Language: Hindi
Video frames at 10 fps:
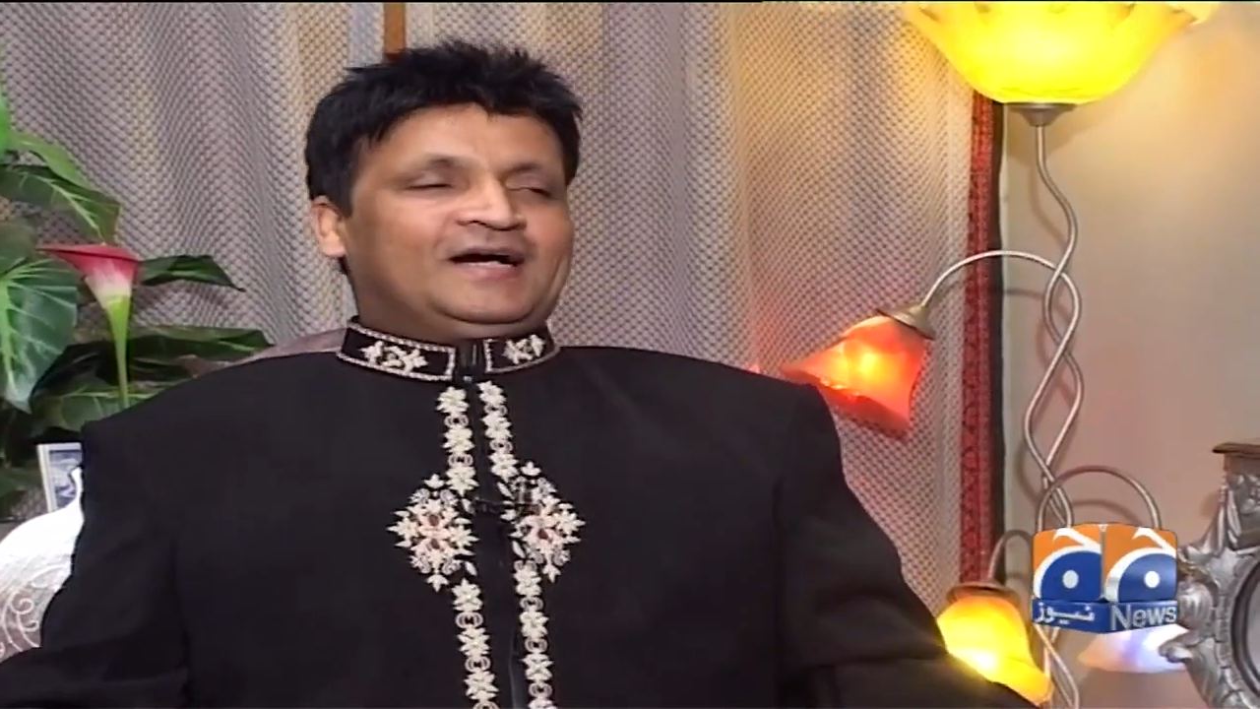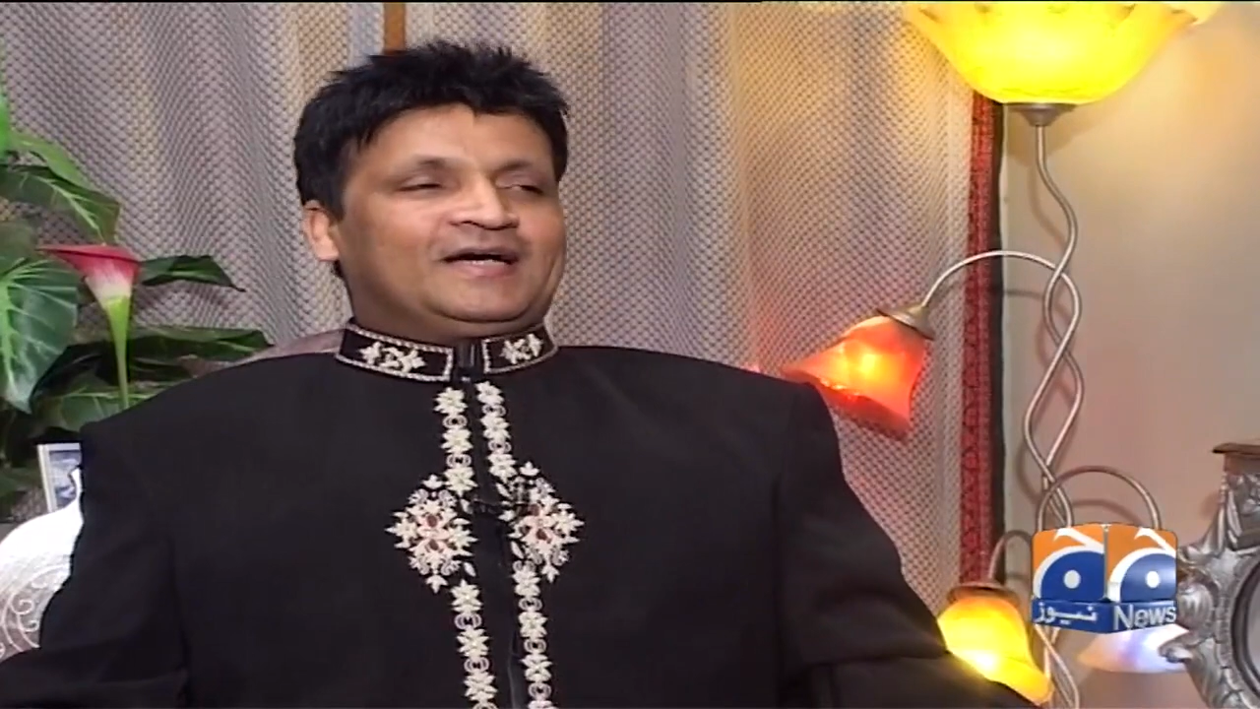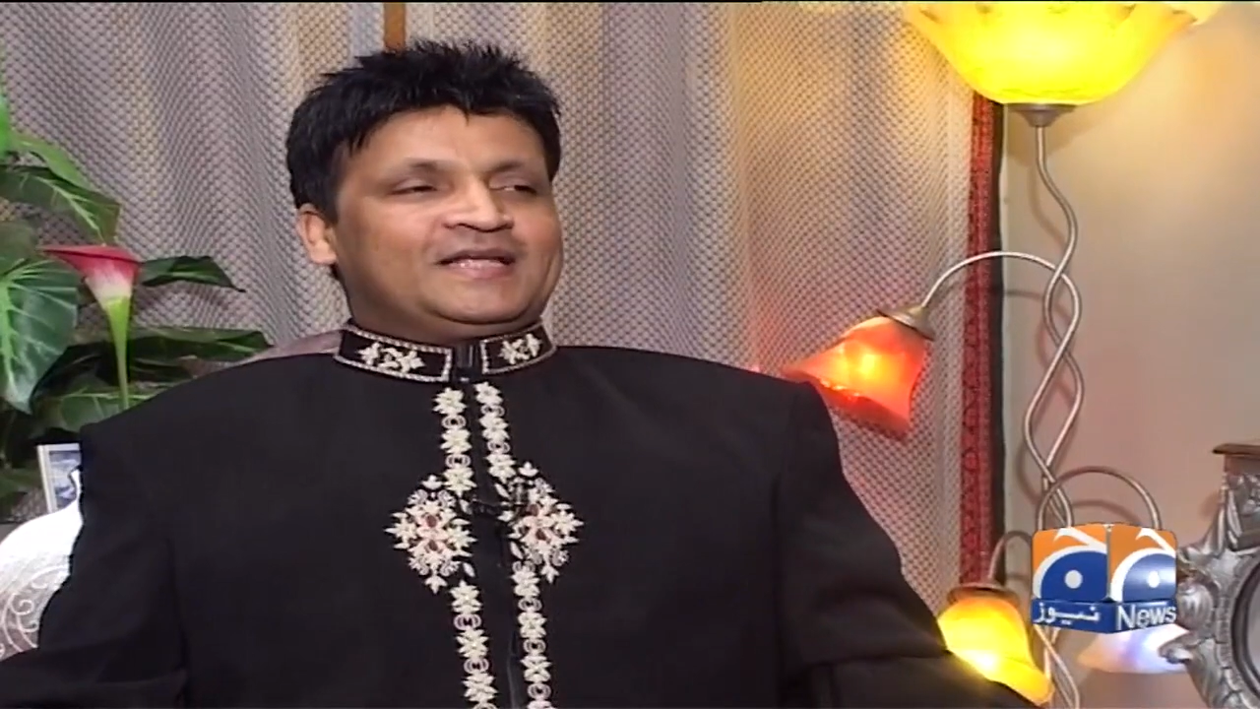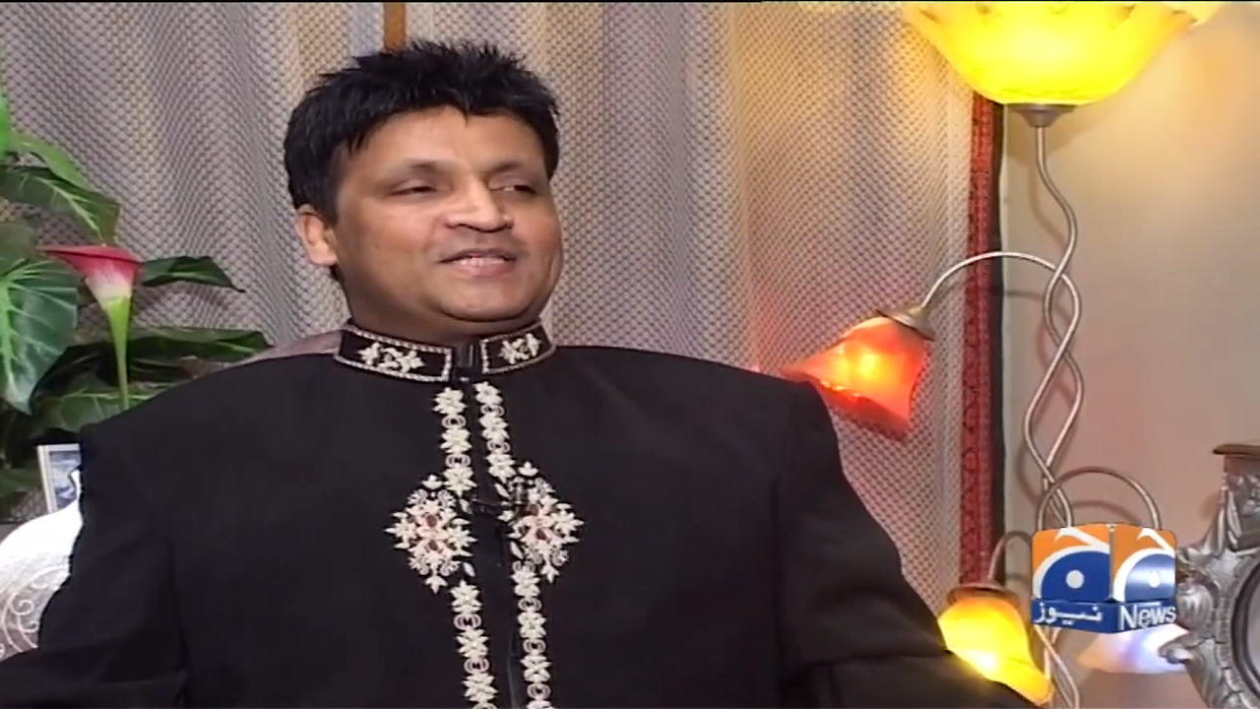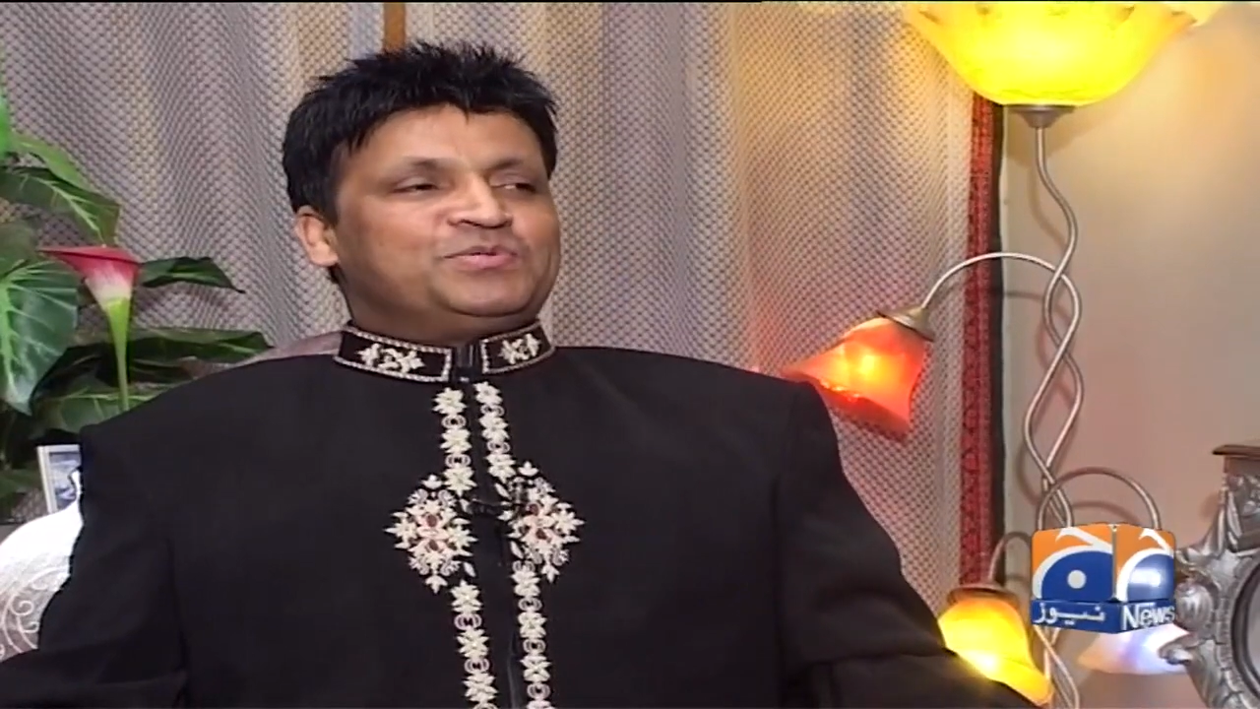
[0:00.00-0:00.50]

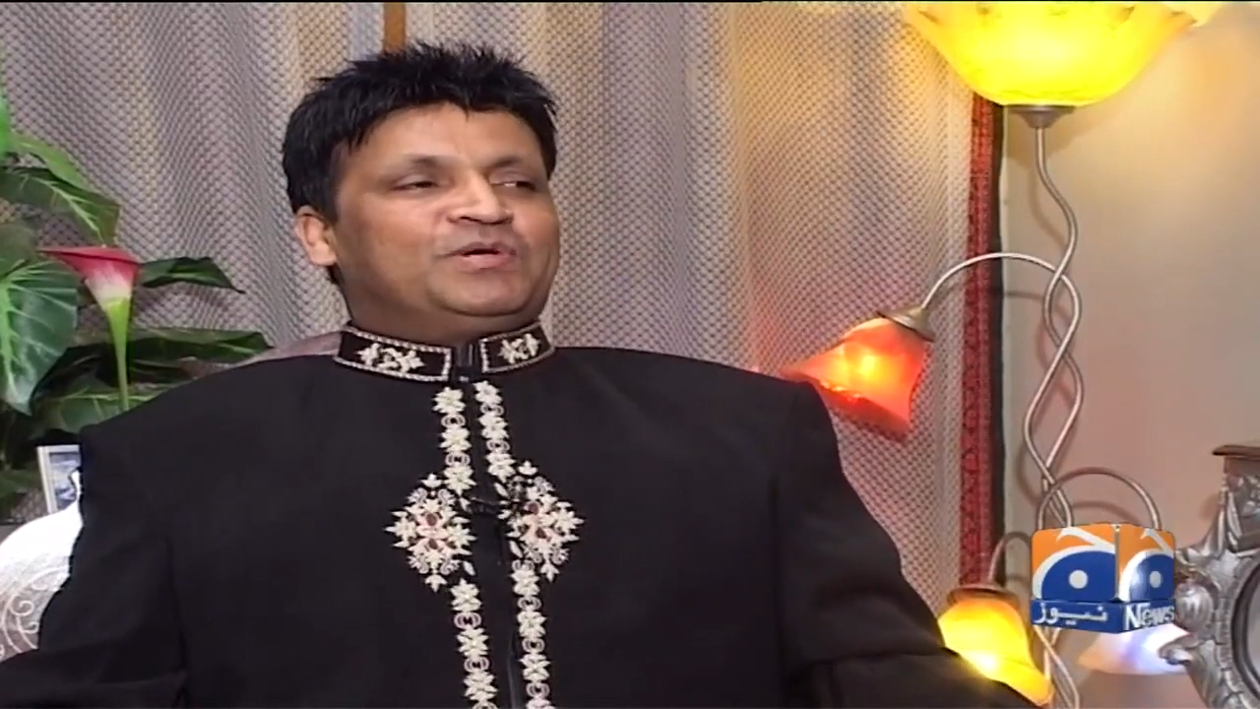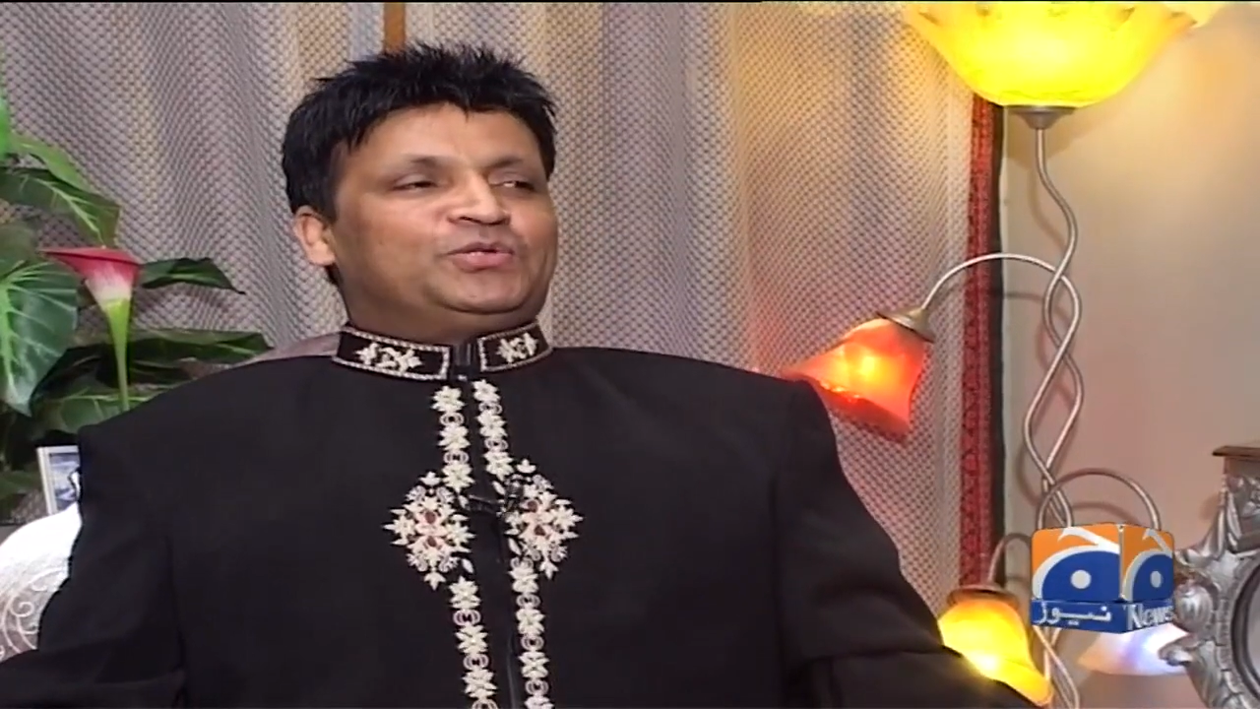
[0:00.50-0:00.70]
अगर ऐसी